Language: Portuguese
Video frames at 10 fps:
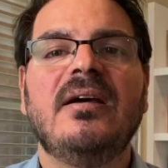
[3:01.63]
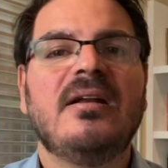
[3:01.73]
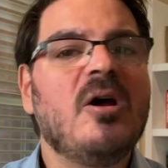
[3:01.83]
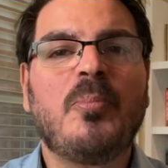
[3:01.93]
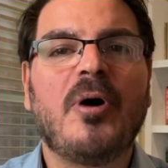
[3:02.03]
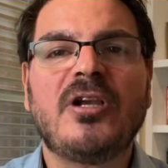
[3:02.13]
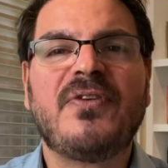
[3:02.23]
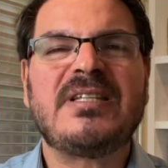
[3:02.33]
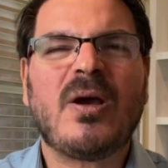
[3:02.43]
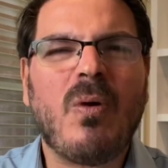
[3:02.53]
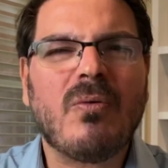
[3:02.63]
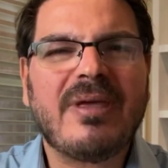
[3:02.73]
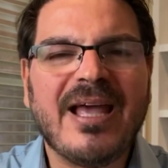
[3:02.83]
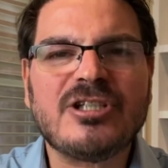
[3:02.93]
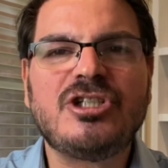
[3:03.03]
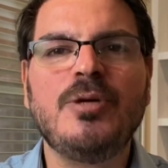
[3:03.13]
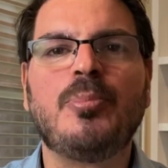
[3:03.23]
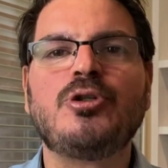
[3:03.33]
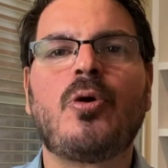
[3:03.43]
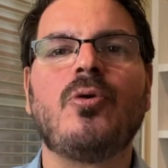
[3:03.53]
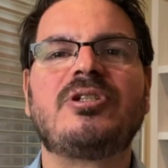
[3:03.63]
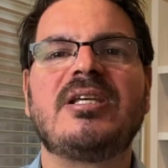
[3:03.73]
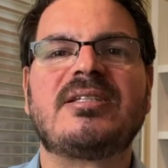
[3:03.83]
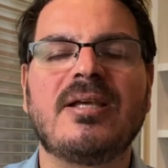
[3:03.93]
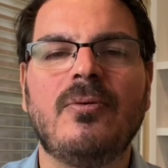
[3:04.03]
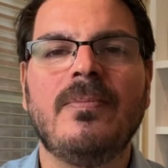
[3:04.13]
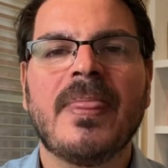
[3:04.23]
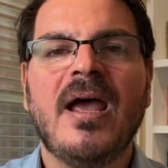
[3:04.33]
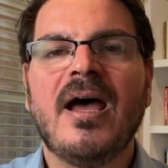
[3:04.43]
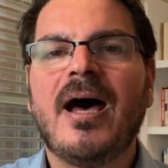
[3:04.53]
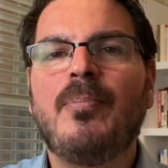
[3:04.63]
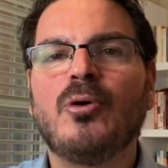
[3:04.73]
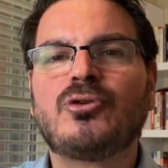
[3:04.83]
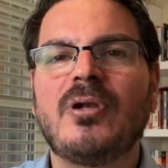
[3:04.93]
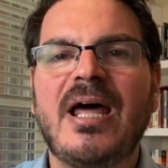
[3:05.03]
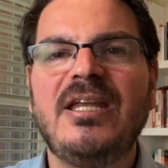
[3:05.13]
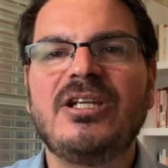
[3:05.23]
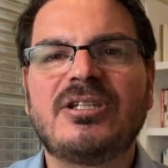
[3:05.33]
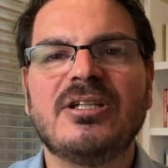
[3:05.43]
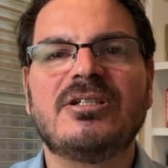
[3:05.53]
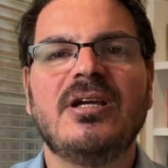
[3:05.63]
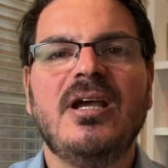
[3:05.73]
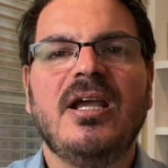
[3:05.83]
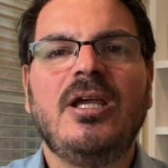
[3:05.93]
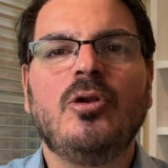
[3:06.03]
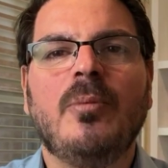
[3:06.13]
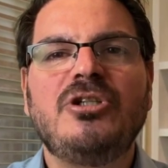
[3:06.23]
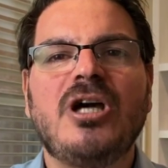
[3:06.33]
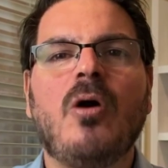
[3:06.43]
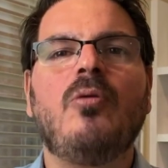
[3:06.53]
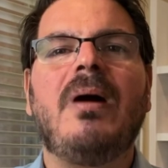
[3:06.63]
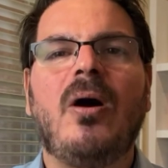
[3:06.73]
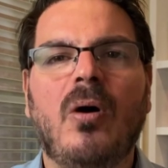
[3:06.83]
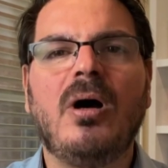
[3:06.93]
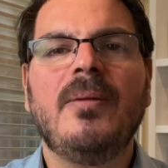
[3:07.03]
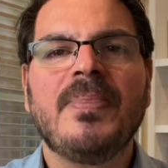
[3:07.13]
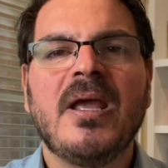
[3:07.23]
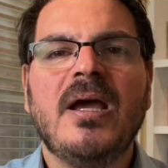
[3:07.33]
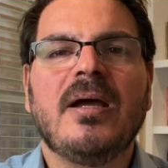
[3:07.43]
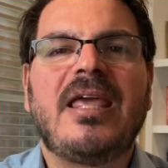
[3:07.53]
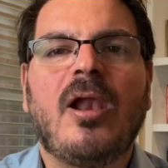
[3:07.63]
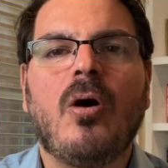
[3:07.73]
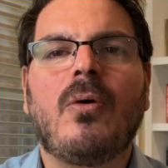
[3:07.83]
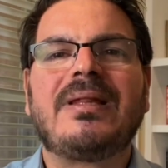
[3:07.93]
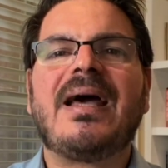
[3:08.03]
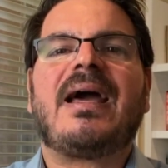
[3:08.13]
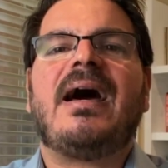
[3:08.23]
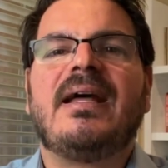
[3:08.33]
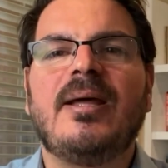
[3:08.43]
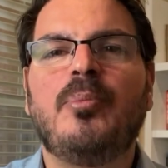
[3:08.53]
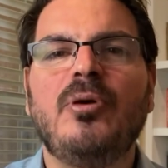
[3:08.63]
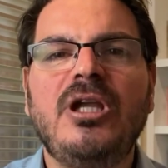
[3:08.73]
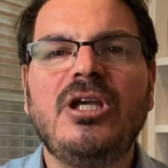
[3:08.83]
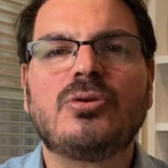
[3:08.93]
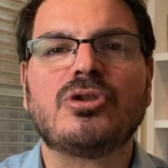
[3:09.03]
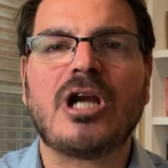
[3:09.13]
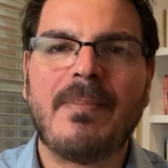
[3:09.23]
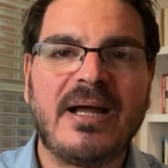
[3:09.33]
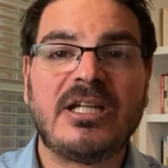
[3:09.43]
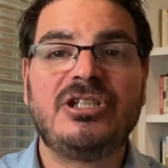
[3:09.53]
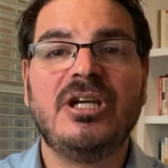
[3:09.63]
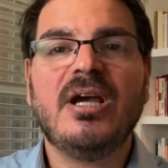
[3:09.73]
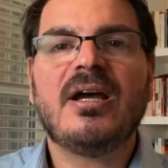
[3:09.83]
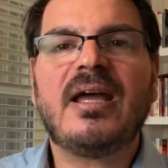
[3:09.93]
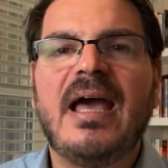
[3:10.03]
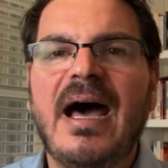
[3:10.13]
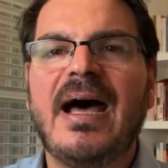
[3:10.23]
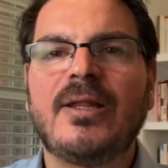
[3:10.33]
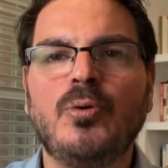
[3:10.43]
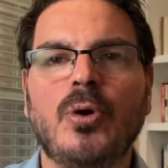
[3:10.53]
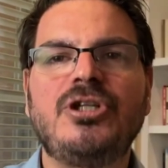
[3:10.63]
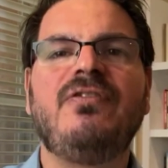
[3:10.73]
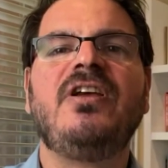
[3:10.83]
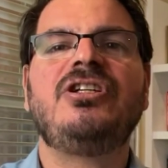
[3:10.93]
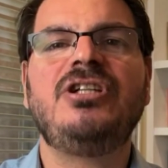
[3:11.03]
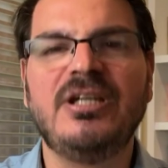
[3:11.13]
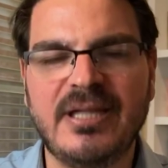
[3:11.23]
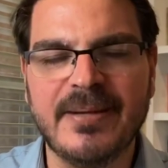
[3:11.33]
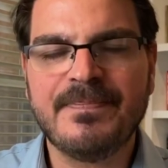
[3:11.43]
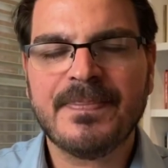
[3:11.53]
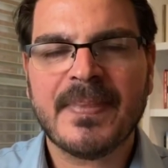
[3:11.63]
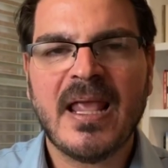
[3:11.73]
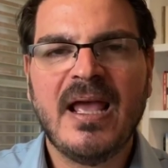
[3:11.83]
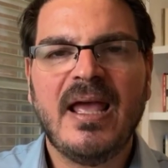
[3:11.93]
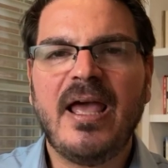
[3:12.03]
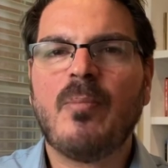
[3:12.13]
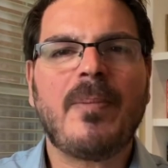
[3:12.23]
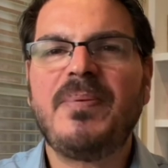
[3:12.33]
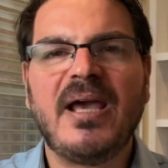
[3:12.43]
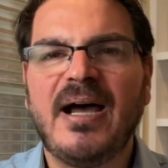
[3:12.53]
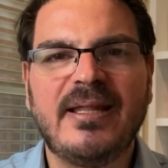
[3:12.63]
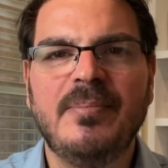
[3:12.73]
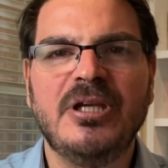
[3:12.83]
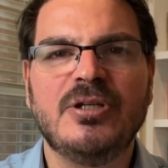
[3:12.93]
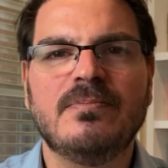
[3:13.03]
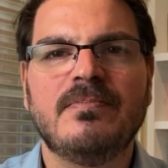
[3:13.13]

não pode fazer qualquer tipo de concessão a bolsonaristas, em nome de algo maior, que é logo atacada por isso, chamada de gado ou de vendida. É uma piada mesmo.